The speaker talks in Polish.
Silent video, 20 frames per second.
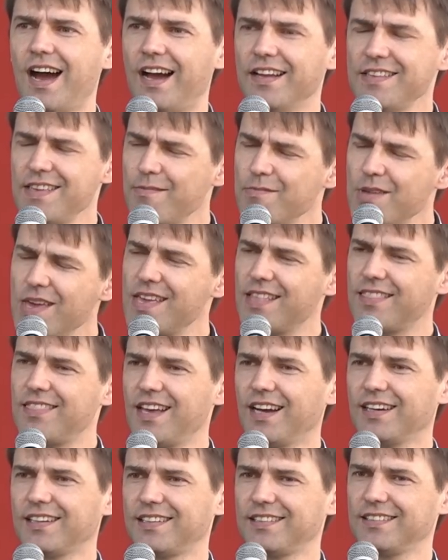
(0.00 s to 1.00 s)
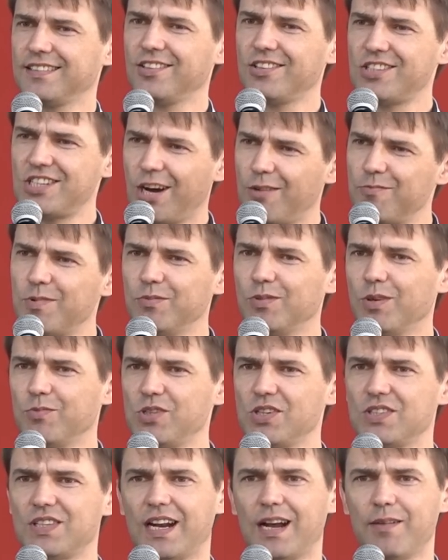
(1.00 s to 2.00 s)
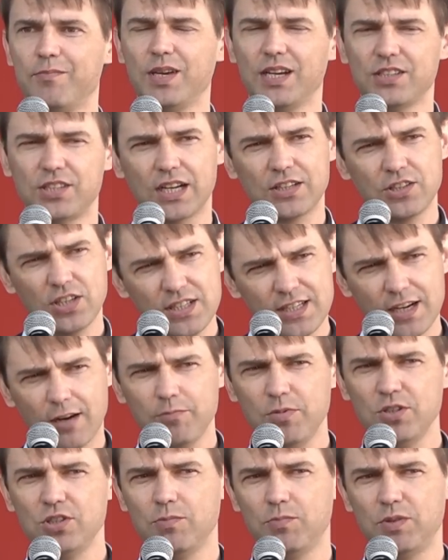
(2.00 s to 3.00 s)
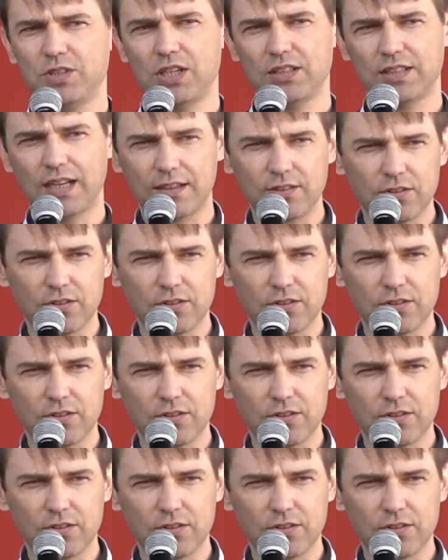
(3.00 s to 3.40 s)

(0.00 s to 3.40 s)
Niemniej jednak, no chciałbym dobrze zarabiać, a czy chciałbyś, żeby cię tak